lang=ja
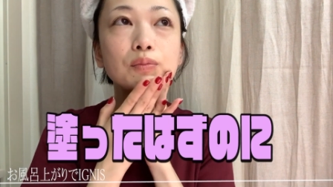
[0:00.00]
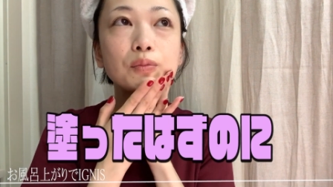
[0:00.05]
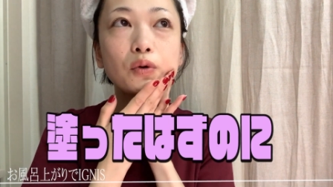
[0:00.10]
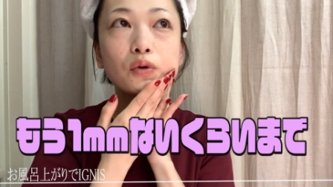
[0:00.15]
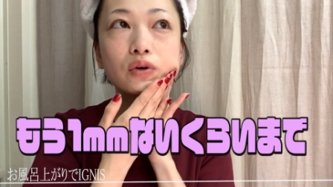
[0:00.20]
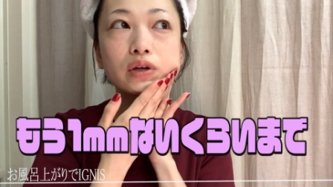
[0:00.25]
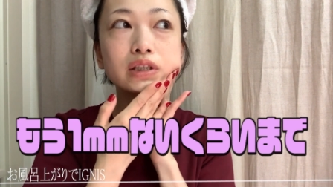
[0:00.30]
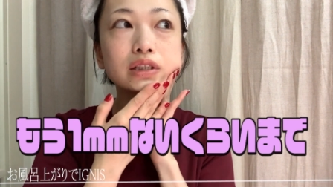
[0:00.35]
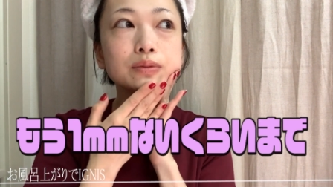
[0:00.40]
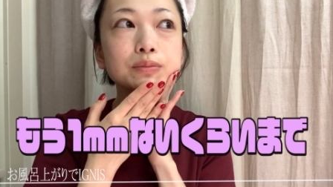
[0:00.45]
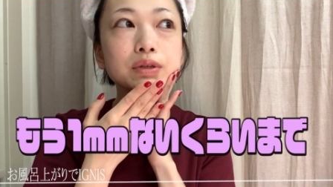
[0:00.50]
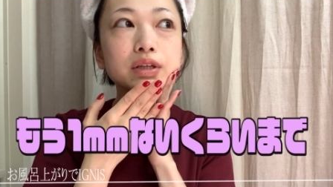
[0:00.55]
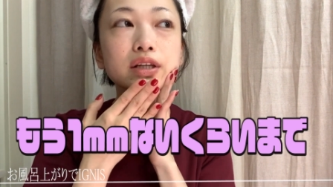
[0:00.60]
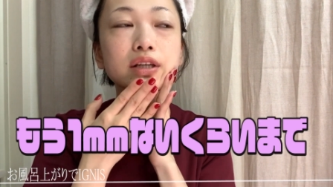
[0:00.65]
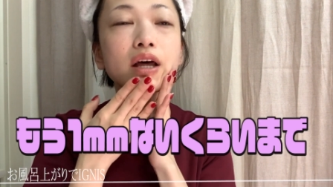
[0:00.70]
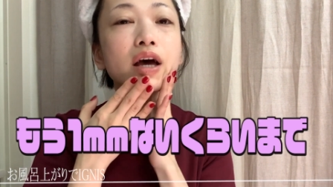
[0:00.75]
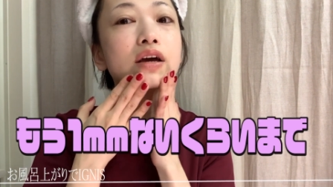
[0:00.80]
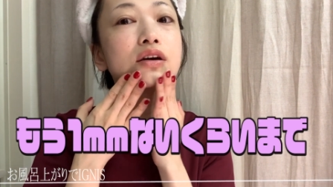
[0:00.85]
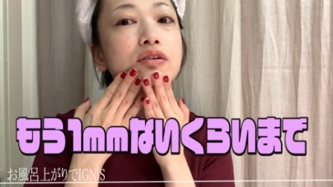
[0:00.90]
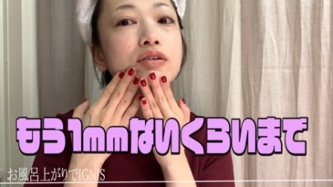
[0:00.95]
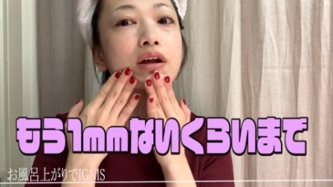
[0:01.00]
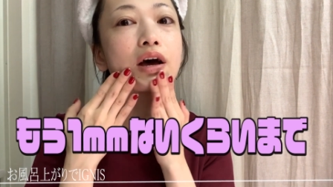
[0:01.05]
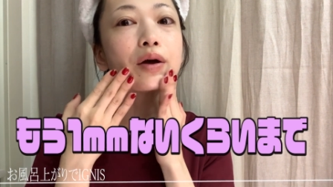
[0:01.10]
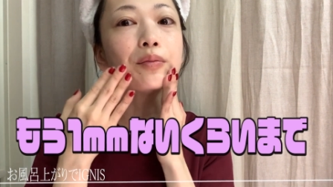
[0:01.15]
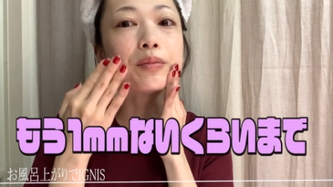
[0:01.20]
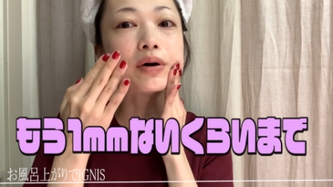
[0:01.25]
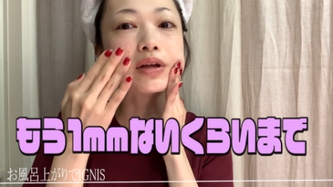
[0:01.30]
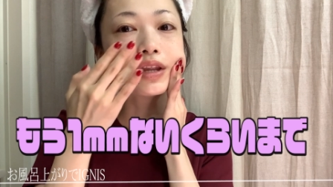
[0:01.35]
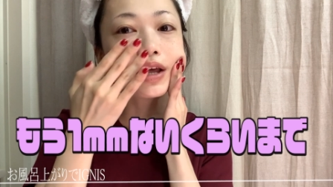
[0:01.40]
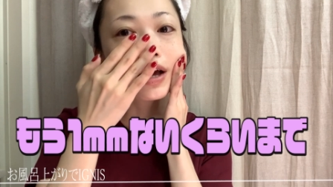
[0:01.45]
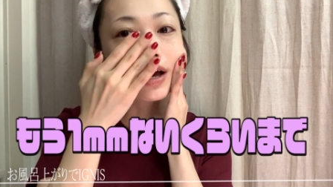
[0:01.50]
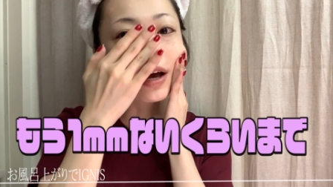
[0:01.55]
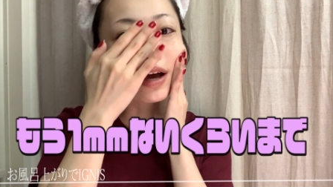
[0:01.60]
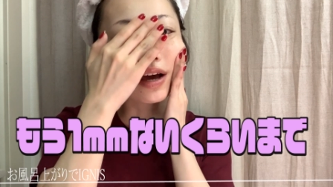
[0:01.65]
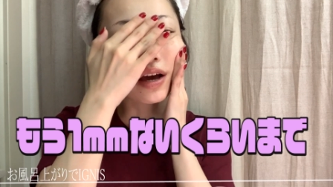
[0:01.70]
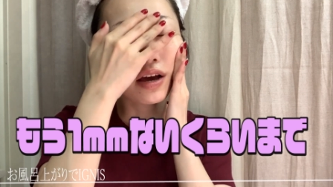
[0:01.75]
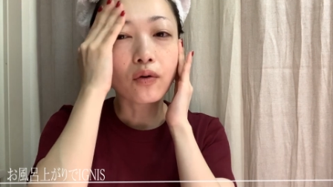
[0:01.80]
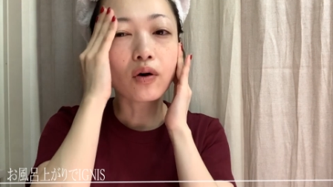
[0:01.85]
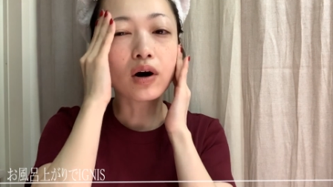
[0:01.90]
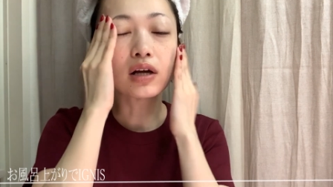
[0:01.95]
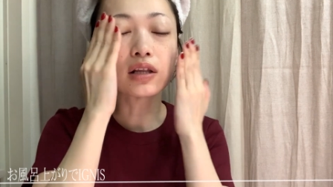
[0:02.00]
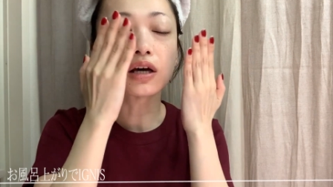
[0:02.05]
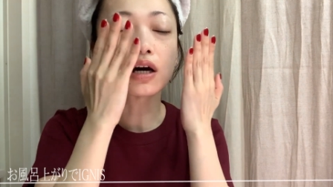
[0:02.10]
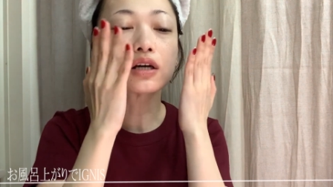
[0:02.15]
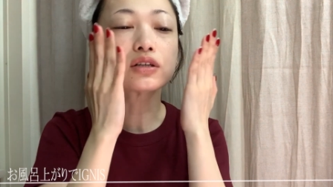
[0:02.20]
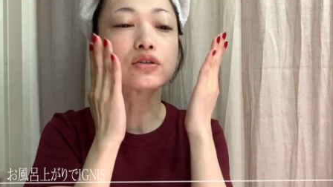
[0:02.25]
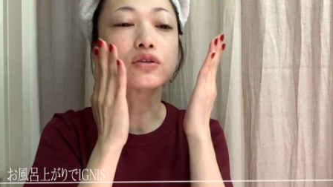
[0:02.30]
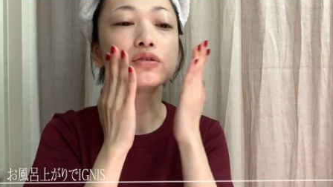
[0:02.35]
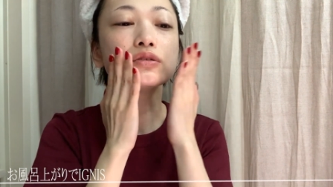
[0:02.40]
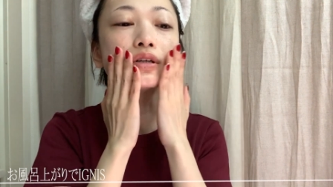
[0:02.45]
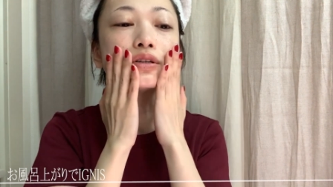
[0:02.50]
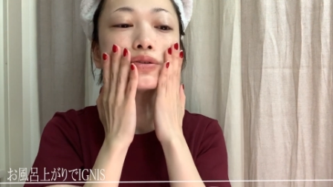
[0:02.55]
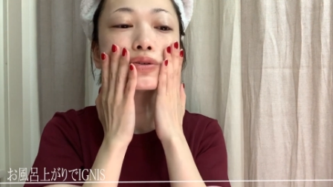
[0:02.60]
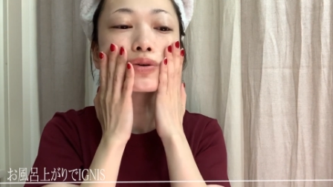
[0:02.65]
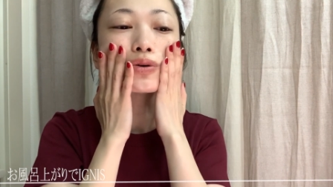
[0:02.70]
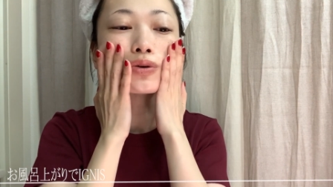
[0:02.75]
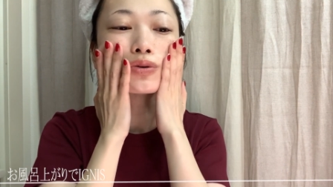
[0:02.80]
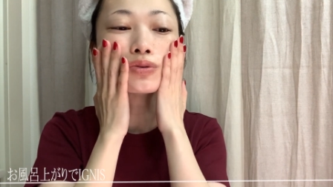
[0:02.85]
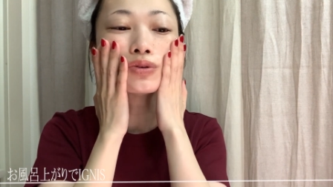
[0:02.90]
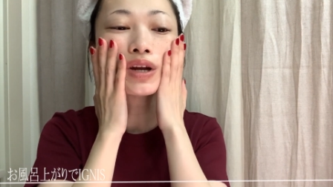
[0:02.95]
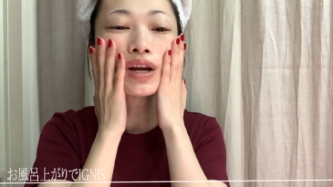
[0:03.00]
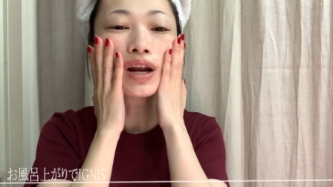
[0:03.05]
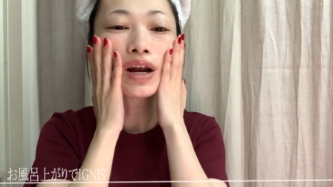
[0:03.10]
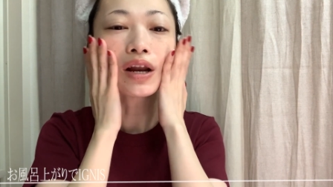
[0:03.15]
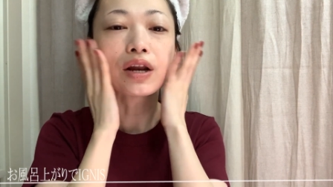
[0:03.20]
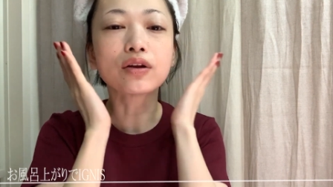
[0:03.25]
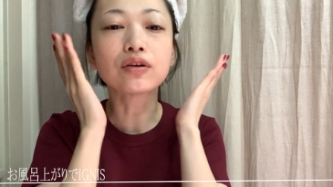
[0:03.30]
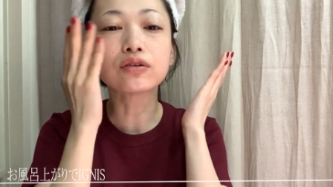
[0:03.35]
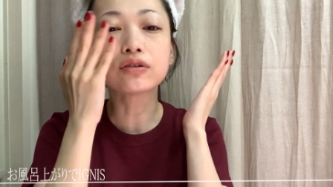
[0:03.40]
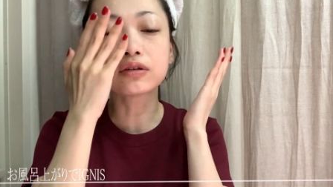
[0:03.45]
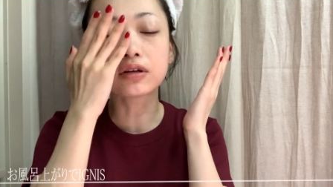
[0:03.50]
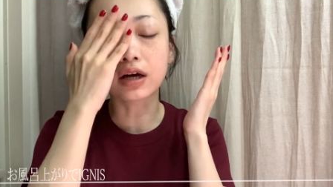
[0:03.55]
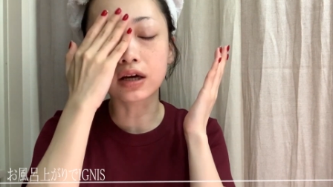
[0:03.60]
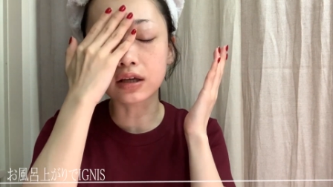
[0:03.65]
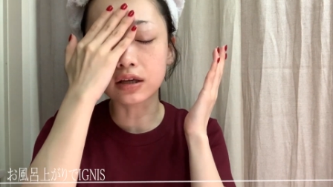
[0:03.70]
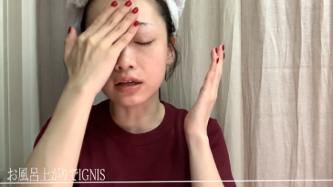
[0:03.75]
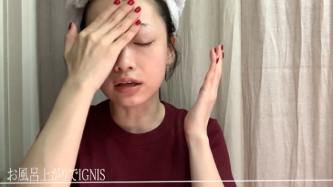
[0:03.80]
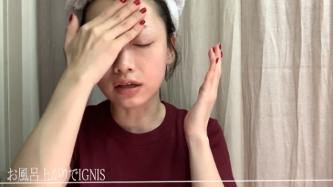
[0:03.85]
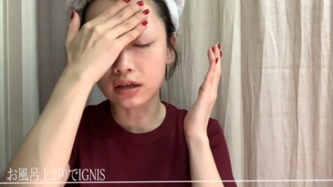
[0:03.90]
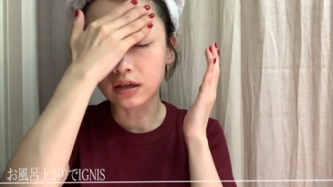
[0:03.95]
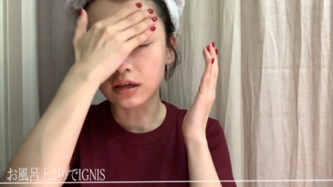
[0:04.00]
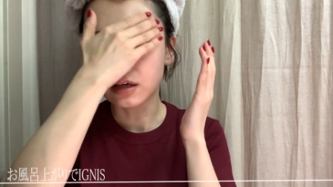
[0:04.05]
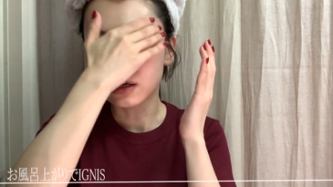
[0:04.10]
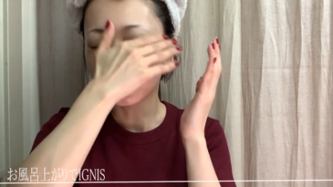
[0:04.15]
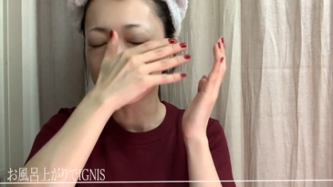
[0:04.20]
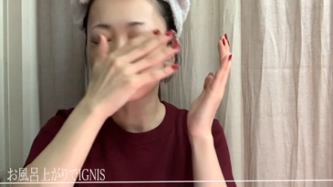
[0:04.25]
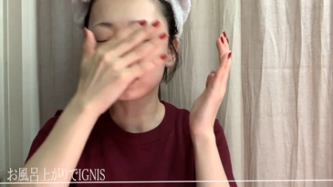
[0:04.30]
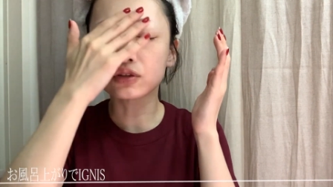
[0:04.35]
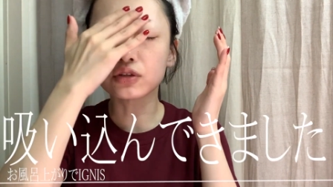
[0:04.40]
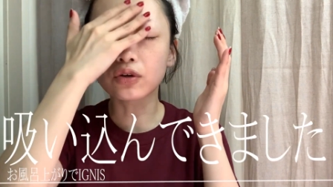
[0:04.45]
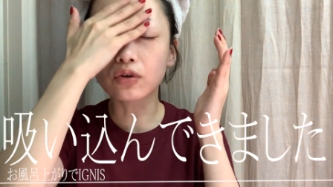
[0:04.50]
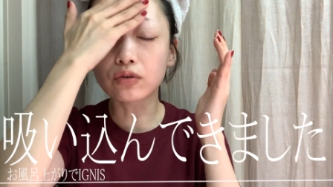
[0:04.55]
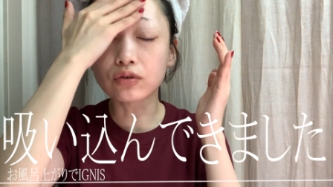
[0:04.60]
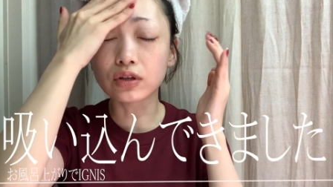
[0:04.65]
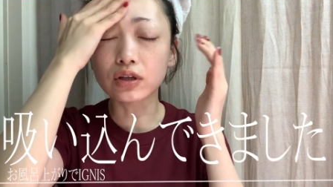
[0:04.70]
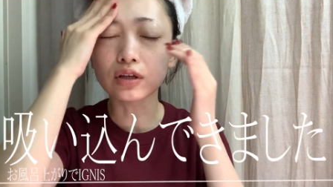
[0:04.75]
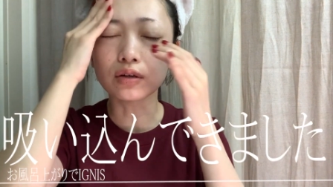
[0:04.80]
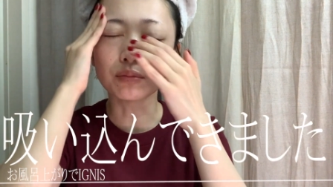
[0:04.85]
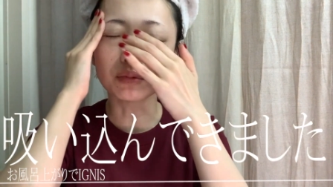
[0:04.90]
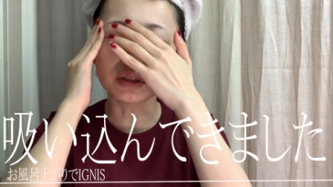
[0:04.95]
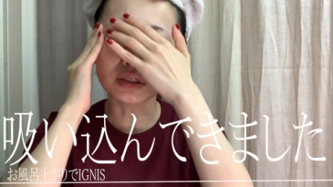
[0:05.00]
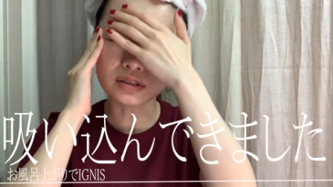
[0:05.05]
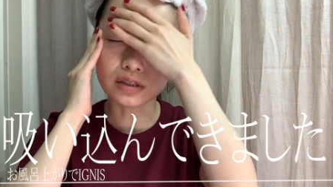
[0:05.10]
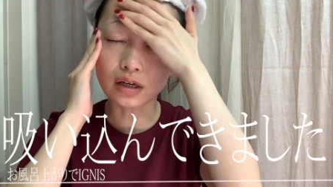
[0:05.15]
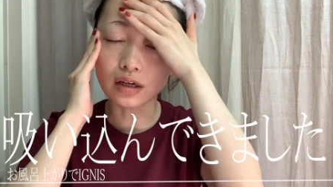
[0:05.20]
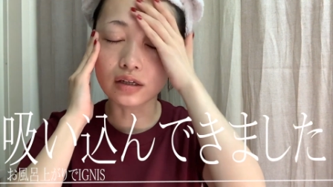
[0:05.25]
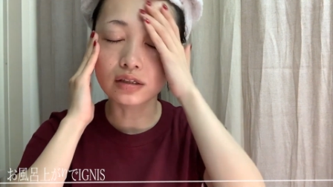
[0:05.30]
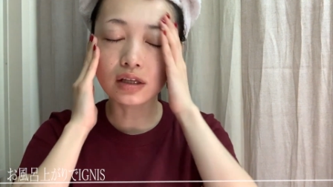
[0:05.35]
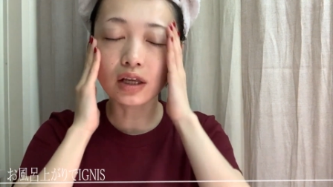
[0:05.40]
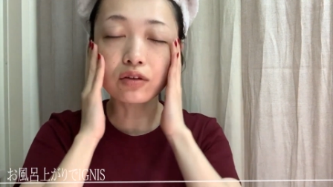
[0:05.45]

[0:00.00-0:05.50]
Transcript: もういちミリないぐらいまでお肌が直接こう触れられるぐらい吸い込んできました。